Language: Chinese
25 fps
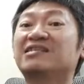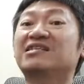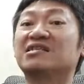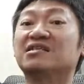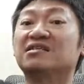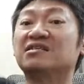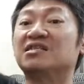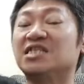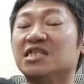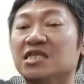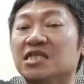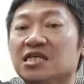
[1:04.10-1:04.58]

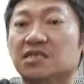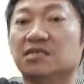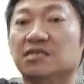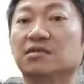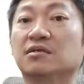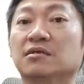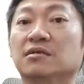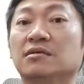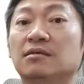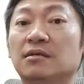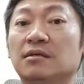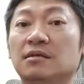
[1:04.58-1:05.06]
始计
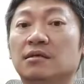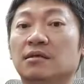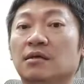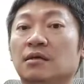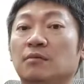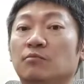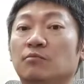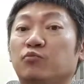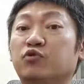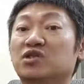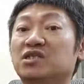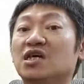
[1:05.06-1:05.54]
时，
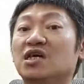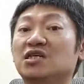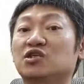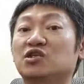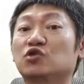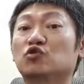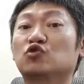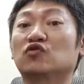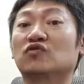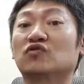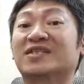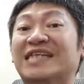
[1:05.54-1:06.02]
不是
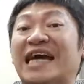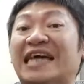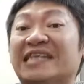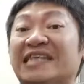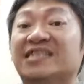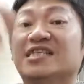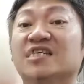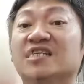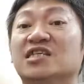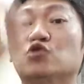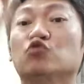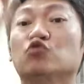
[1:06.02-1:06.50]
20
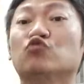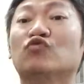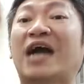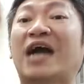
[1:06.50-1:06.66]
组，30组